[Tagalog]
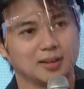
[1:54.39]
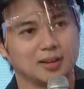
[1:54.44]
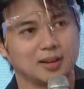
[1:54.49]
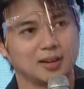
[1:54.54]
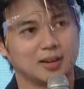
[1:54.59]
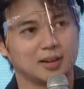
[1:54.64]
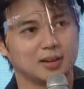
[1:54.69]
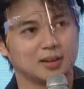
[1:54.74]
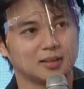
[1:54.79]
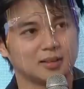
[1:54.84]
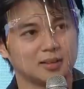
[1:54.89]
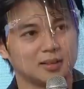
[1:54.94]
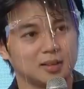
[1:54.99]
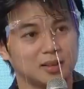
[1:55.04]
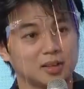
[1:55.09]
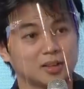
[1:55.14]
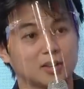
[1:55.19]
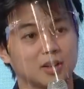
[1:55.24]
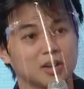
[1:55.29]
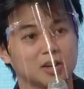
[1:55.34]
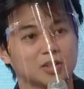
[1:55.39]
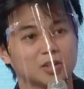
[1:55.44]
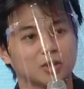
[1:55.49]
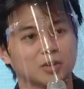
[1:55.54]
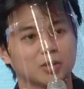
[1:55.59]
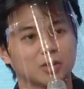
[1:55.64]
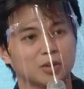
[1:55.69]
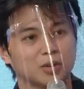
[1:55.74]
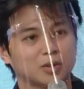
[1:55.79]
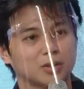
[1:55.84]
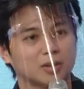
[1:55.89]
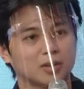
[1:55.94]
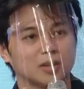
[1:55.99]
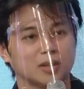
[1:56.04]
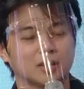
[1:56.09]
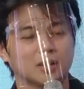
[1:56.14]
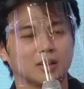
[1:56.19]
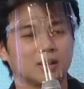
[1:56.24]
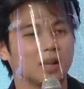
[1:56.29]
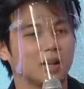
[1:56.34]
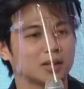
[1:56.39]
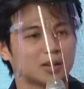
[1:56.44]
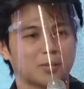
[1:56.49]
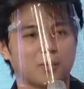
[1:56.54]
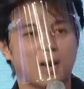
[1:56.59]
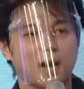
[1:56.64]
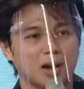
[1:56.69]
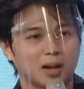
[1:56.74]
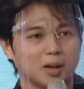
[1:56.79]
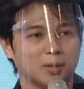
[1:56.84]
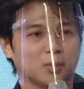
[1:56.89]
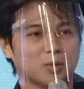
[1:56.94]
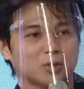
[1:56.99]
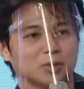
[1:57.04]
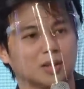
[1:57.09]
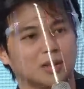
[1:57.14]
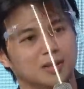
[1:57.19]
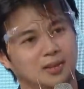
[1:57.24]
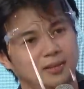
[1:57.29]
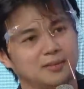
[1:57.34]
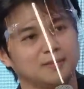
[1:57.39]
At uh, ko yon at hindi kita makakalimutan.